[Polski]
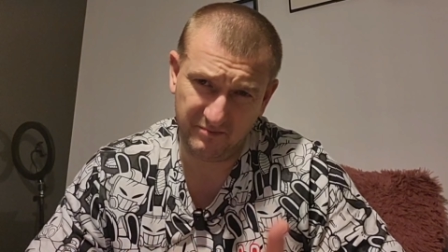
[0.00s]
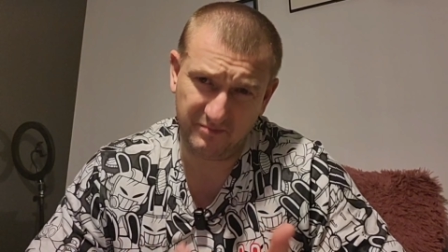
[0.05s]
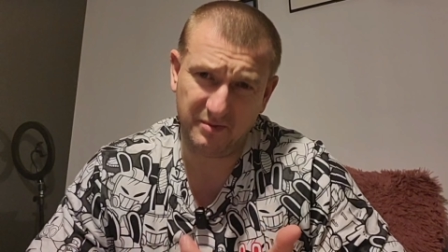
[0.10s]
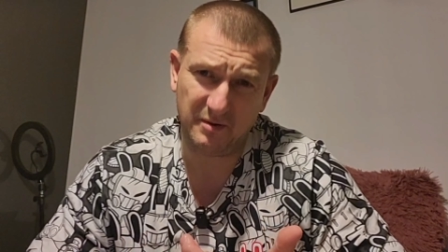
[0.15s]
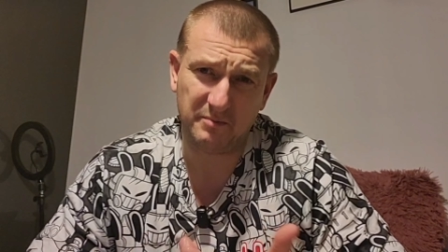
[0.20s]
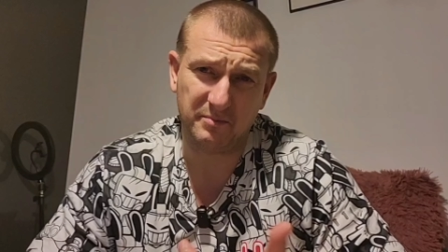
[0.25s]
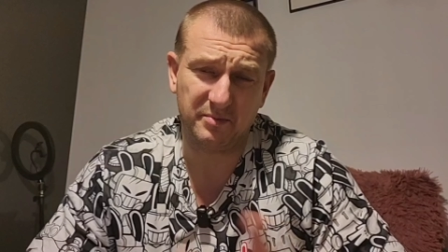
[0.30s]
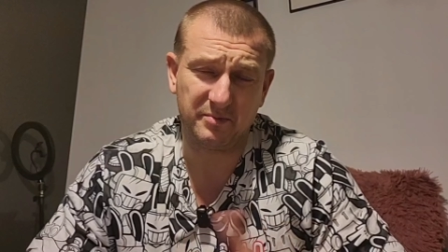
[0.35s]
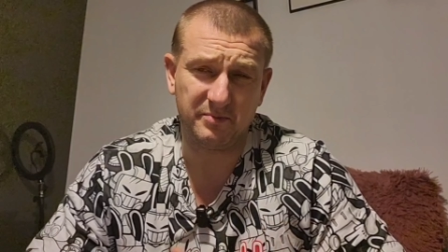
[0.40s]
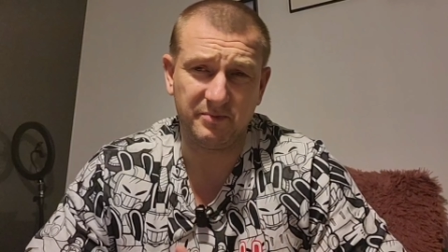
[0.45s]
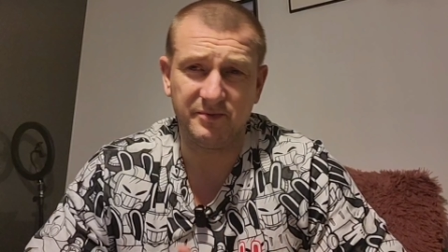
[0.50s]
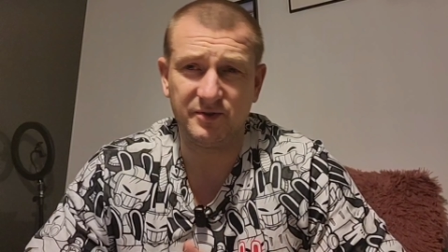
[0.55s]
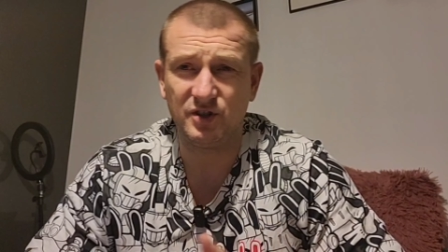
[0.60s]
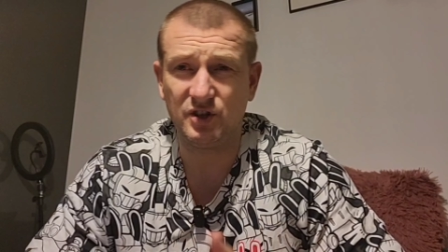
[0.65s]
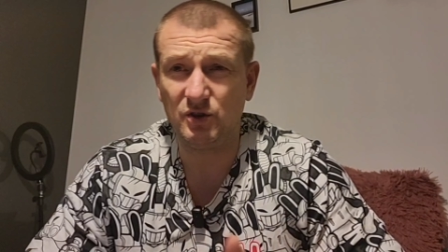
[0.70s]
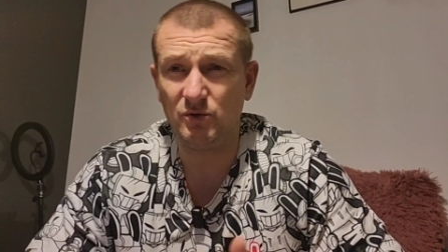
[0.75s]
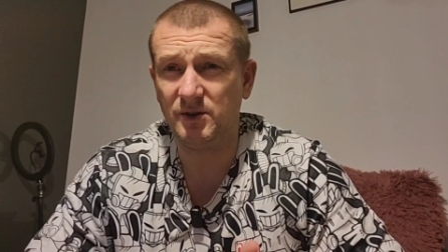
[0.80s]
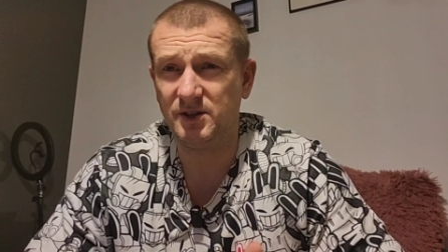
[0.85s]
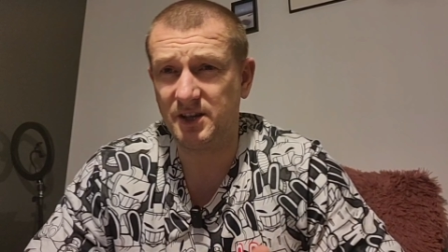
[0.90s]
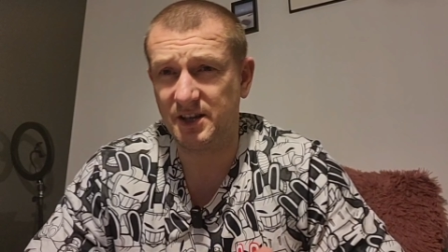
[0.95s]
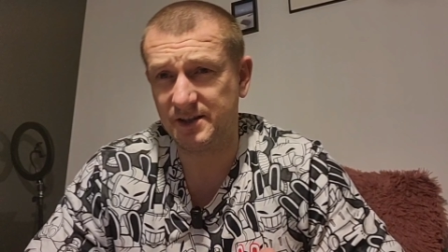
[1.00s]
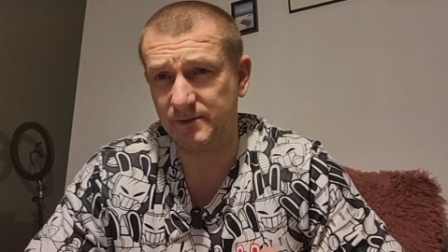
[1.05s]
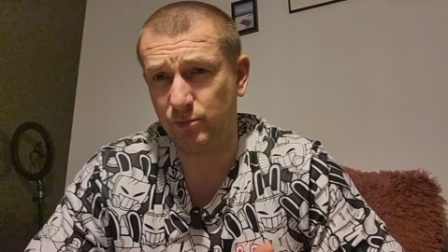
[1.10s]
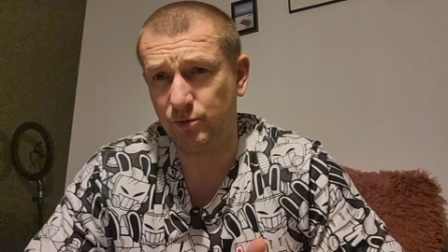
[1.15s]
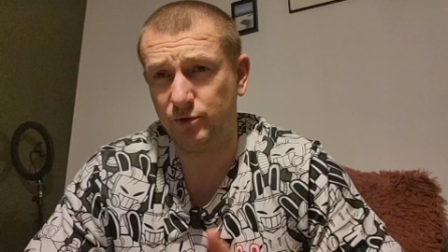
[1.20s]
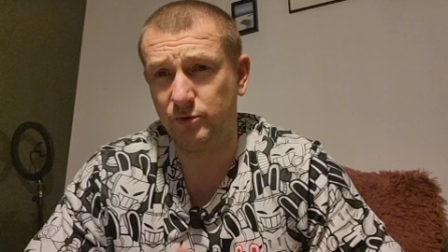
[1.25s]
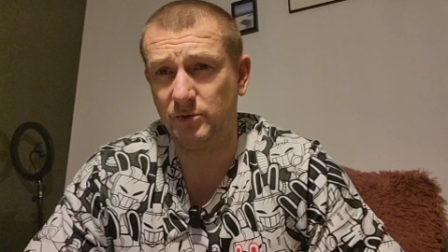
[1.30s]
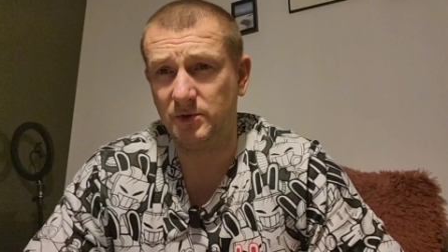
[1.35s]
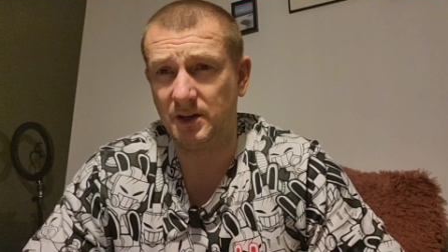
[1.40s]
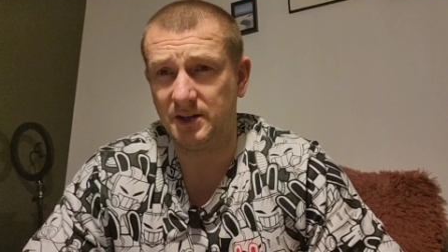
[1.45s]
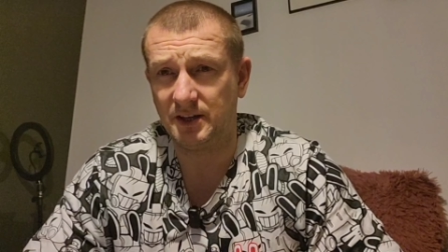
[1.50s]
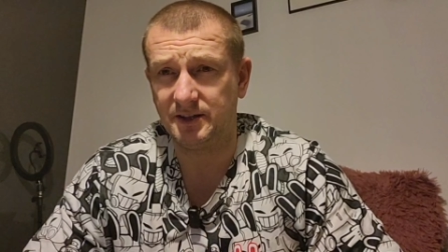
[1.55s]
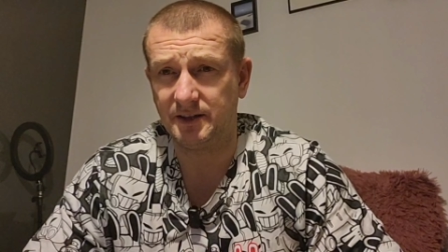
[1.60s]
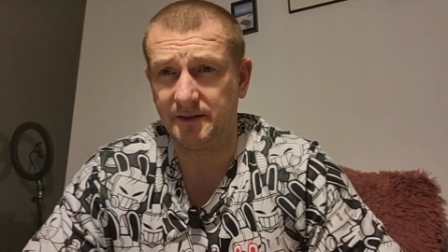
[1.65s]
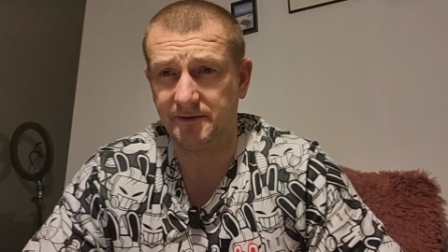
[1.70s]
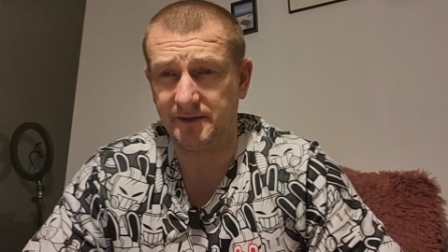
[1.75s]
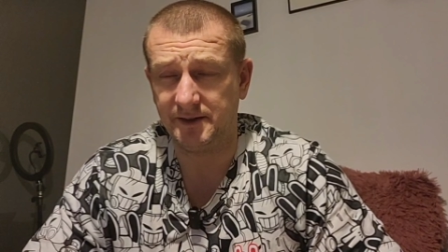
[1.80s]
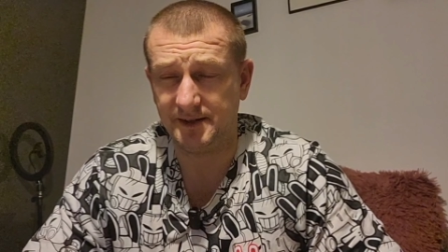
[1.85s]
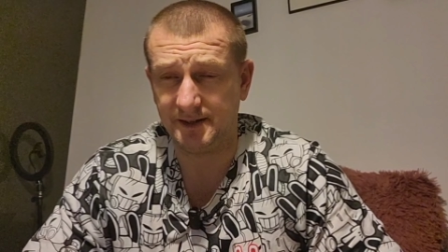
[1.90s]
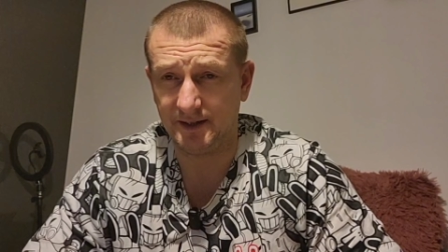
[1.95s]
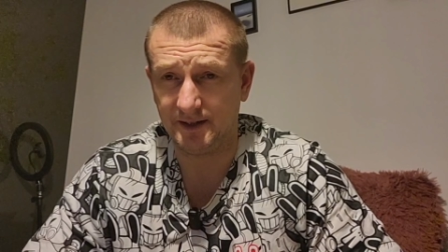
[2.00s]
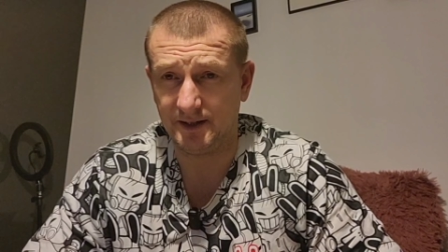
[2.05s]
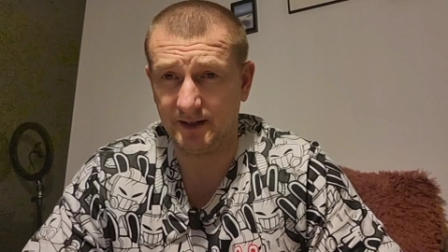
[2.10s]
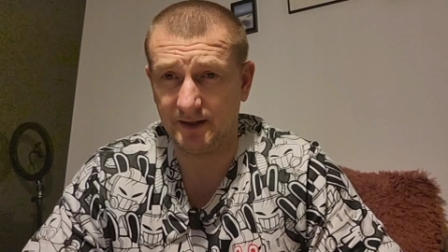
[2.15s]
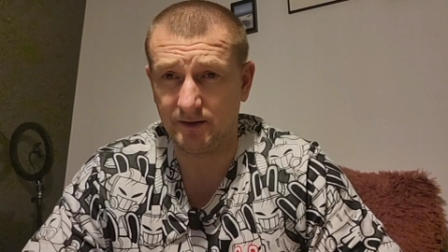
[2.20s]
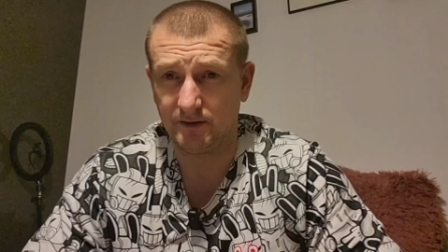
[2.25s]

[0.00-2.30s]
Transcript: to siły nie zbuduje na deficycie.